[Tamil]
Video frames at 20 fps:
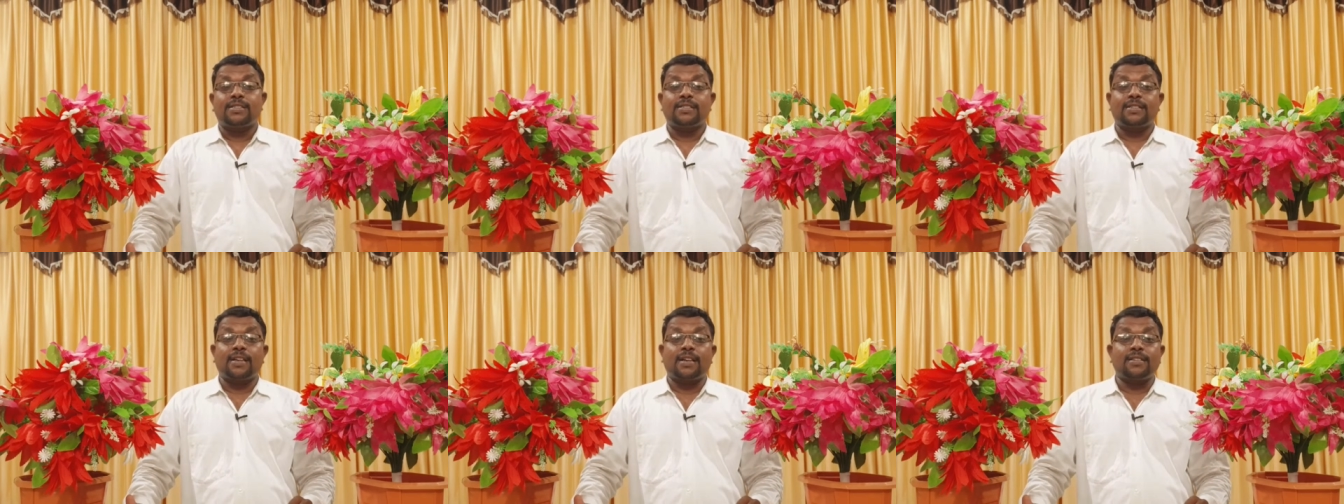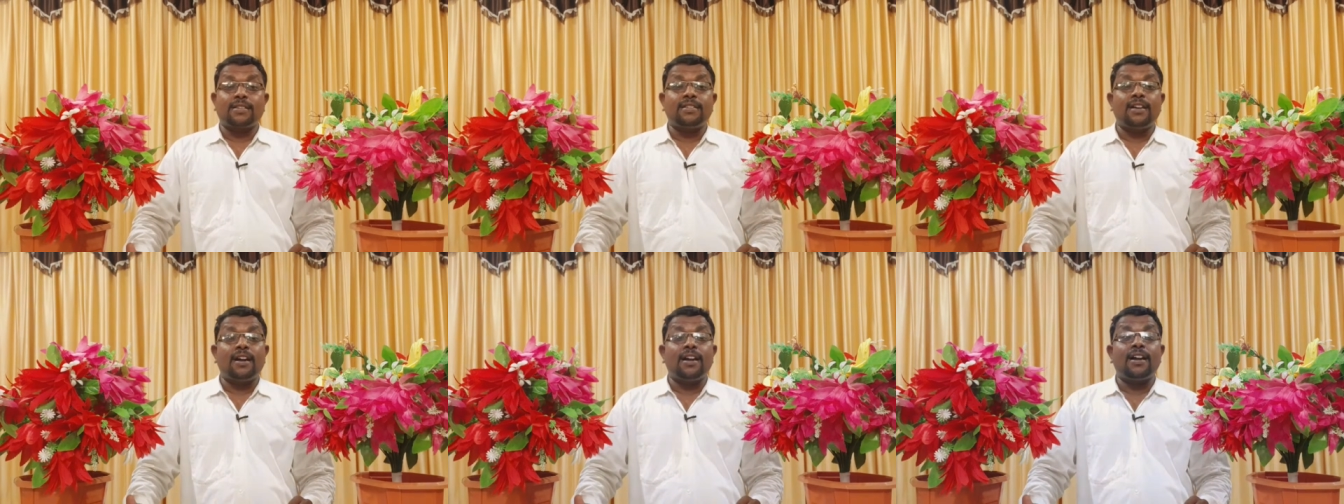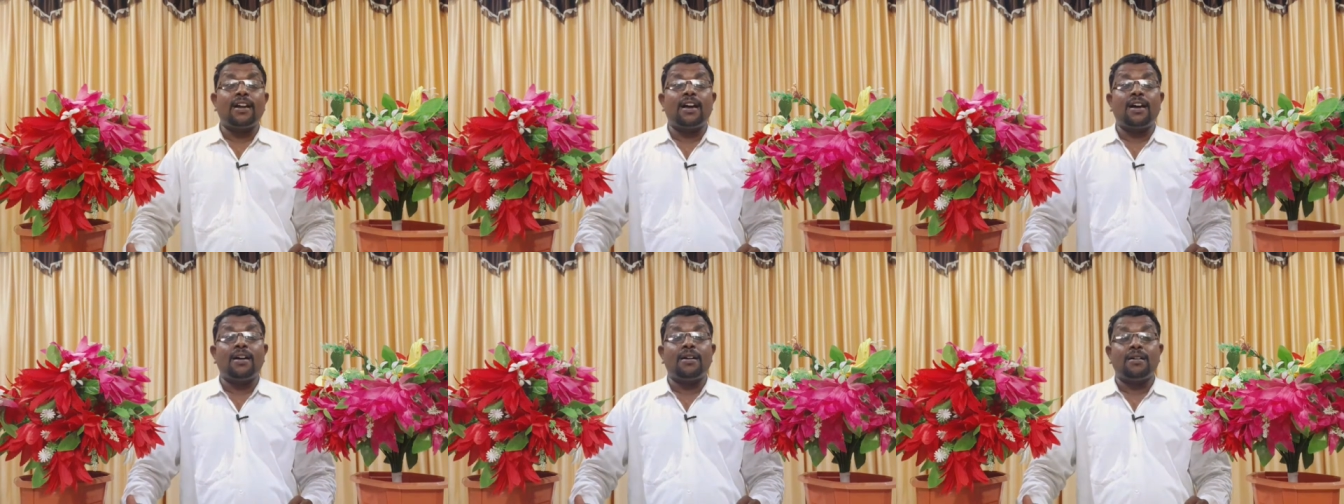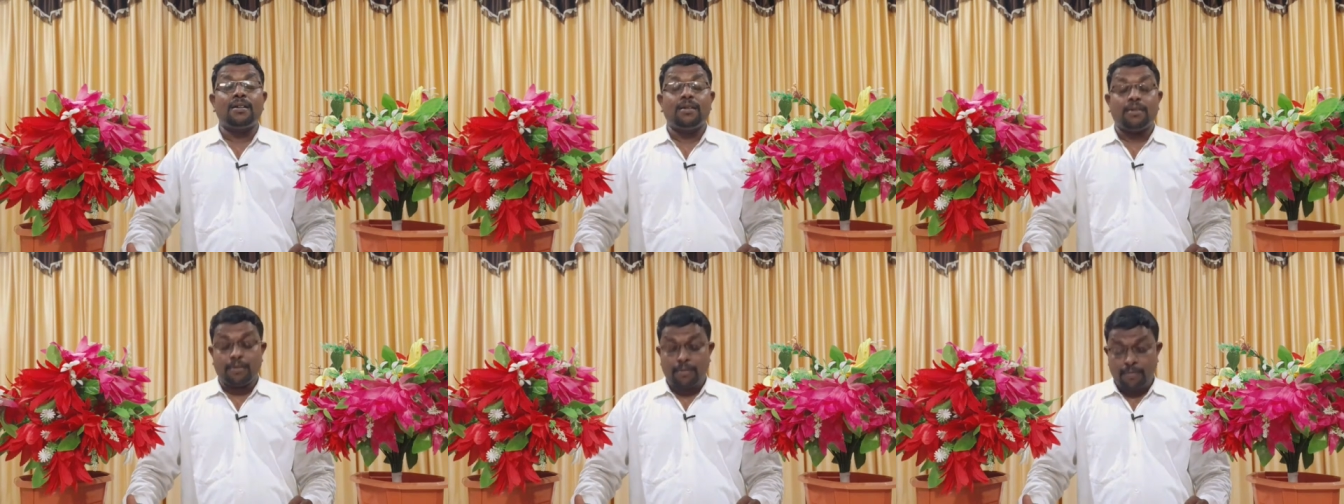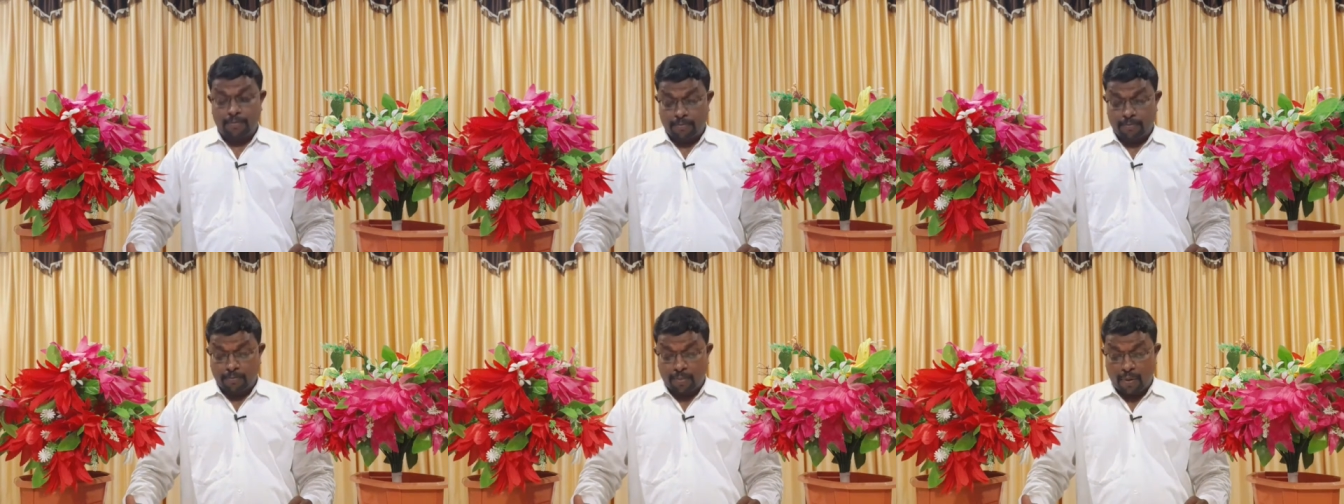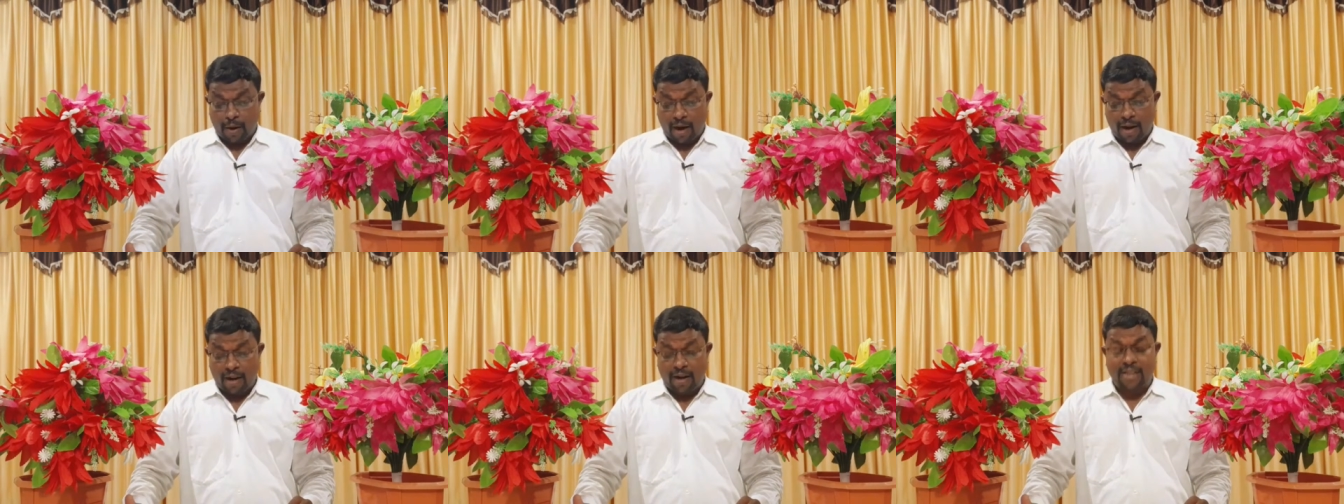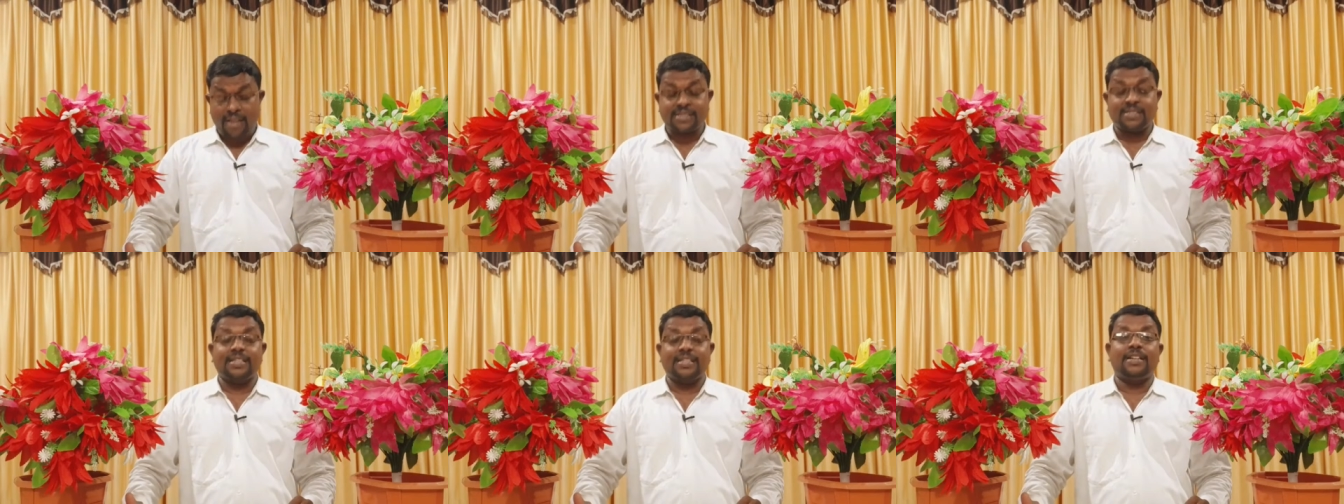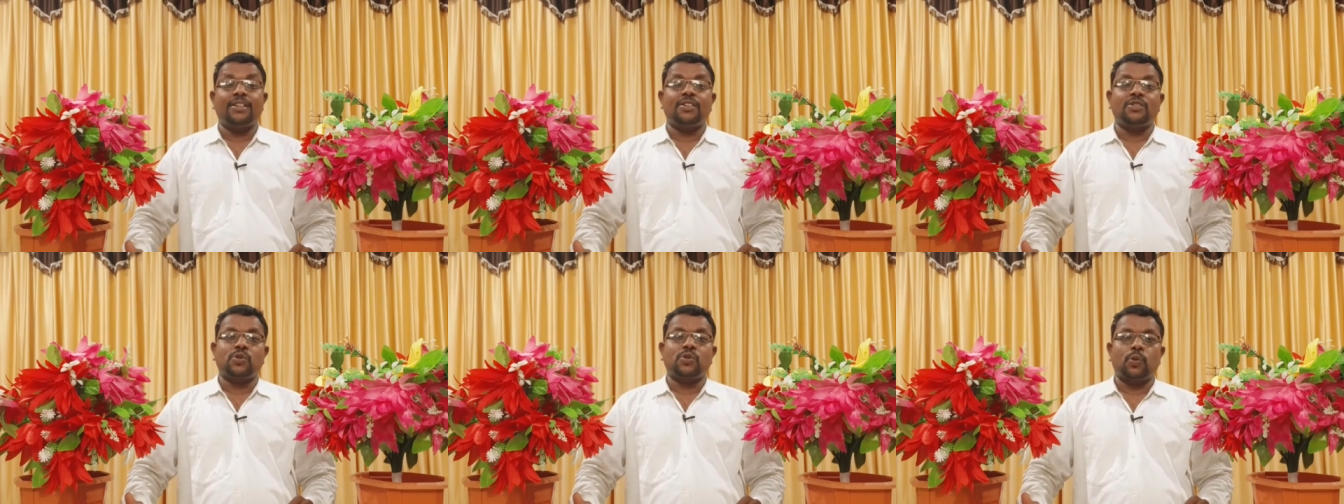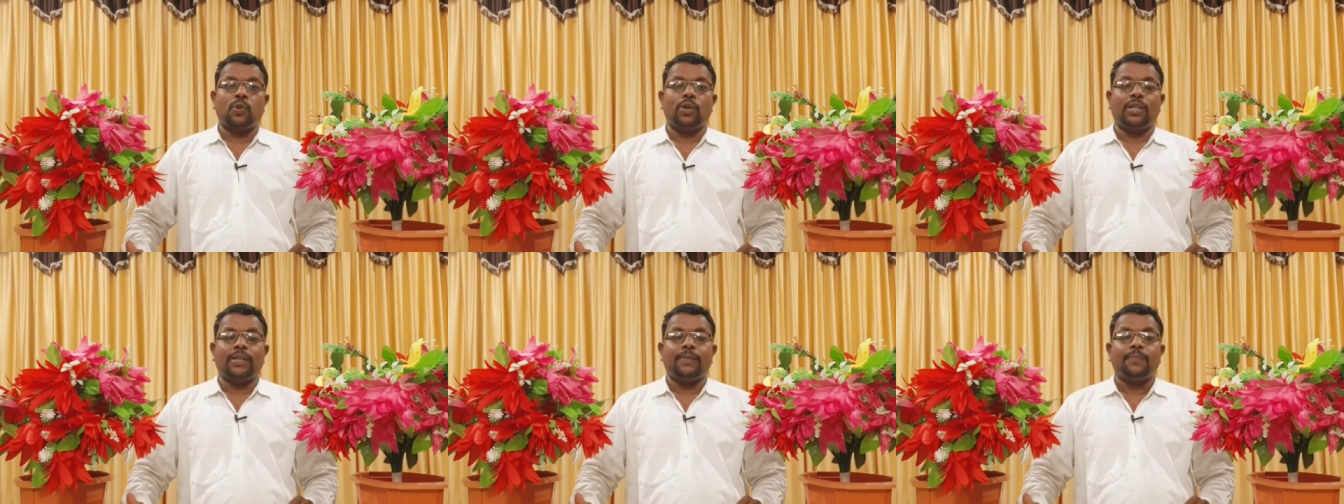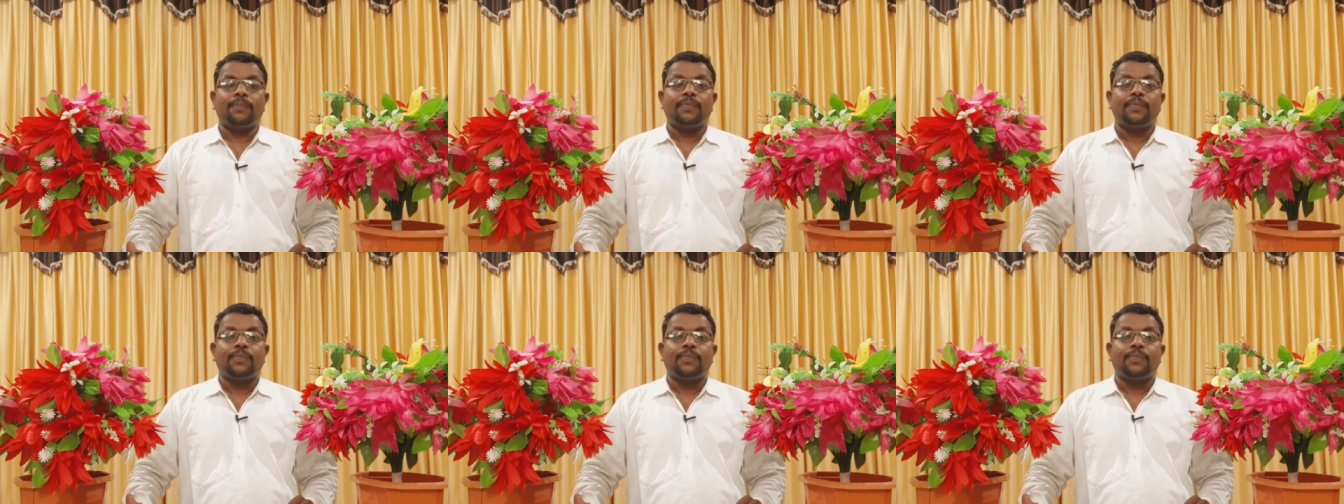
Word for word: சர்தானா பாலாஸ் என்று சொல்லி